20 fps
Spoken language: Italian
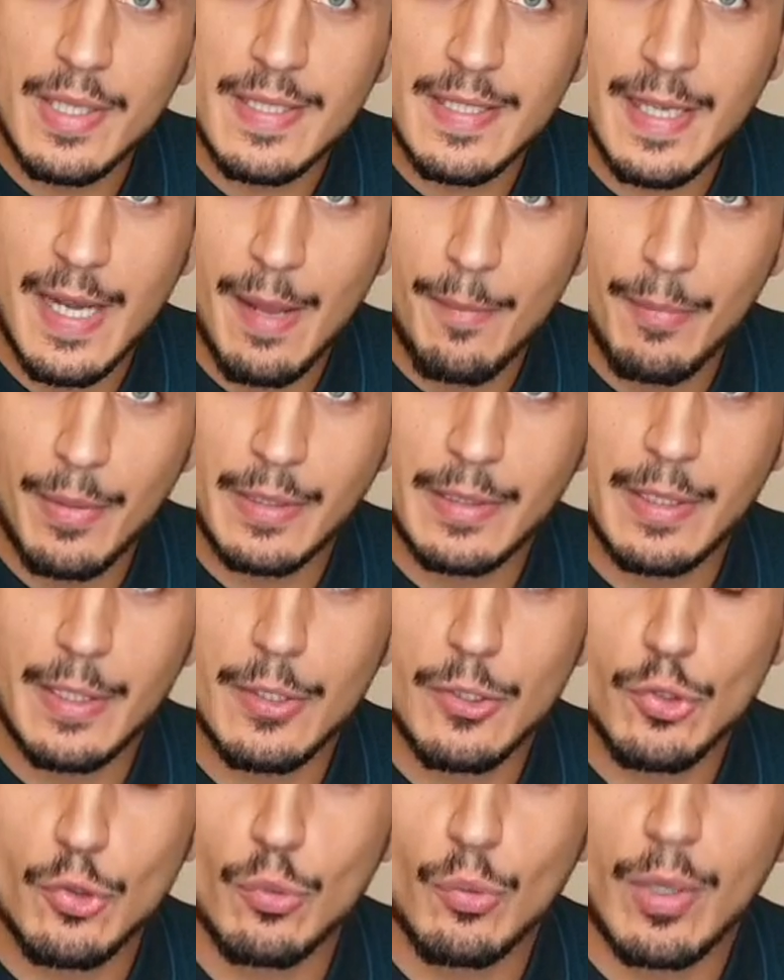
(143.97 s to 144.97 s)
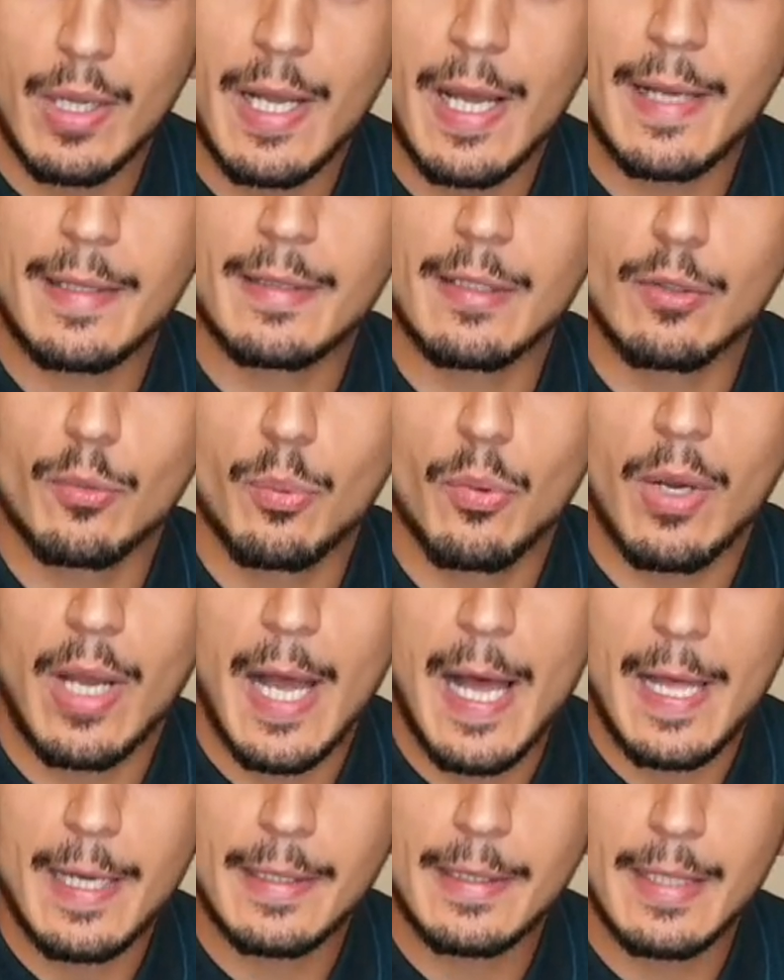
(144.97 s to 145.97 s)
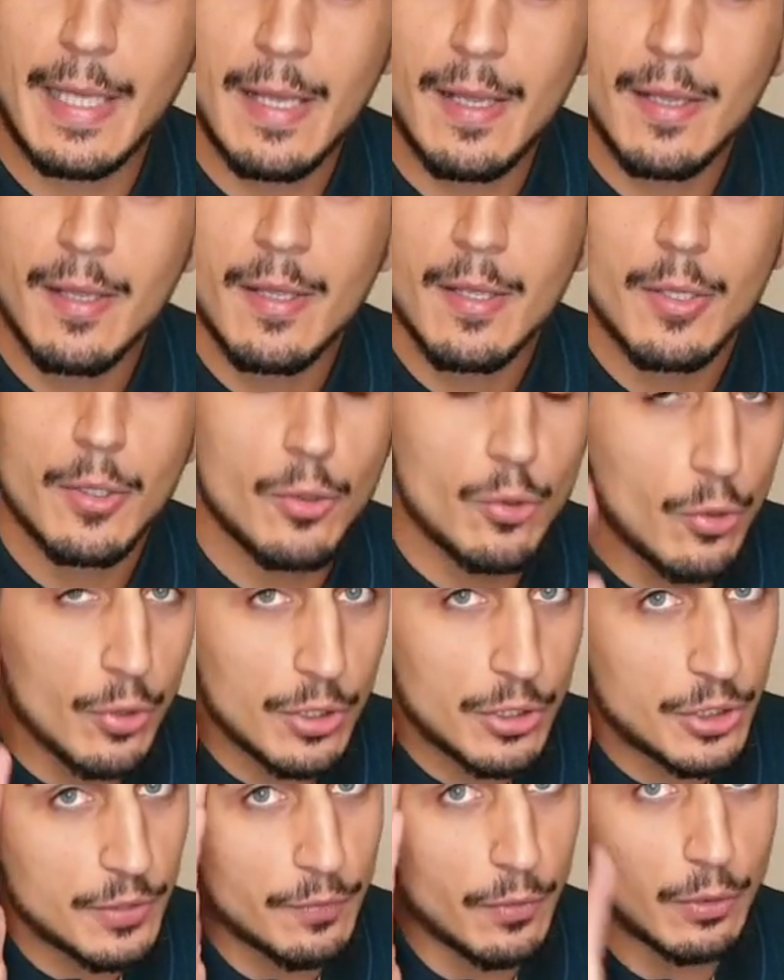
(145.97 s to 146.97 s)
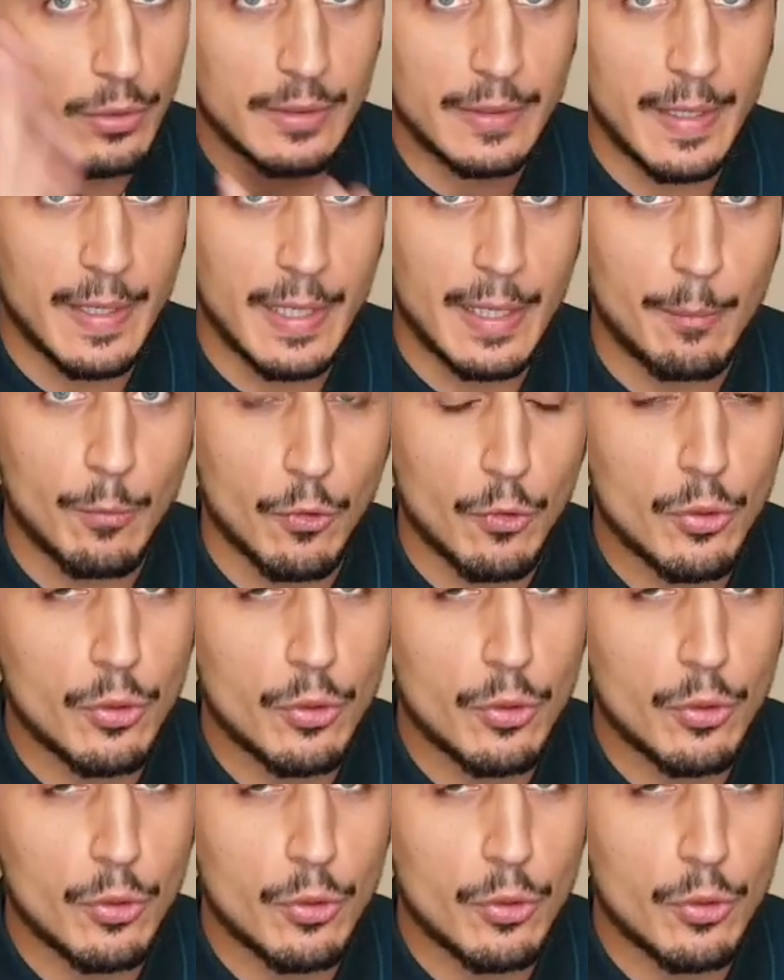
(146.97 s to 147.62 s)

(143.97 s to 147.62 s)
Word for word: inizierà a mettere giù carta dopo carta noi ci volteremo,